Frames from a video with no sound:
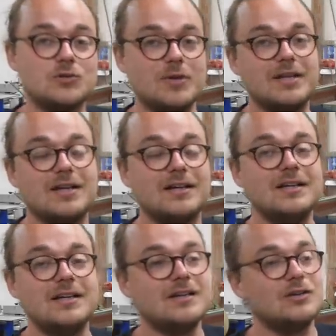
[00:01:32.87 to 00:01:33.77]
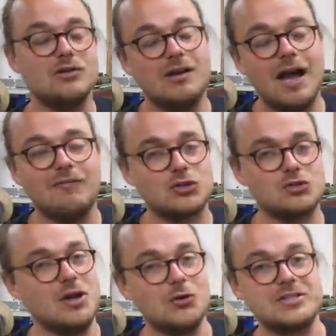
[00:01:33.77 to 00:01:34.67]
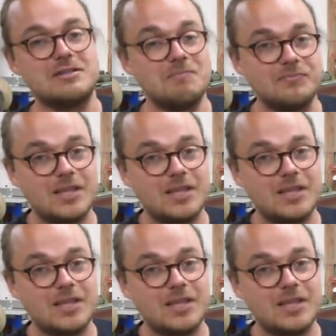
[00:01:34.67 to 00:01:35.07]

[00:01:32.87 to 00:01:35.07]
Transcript: später einfach schön aussieht.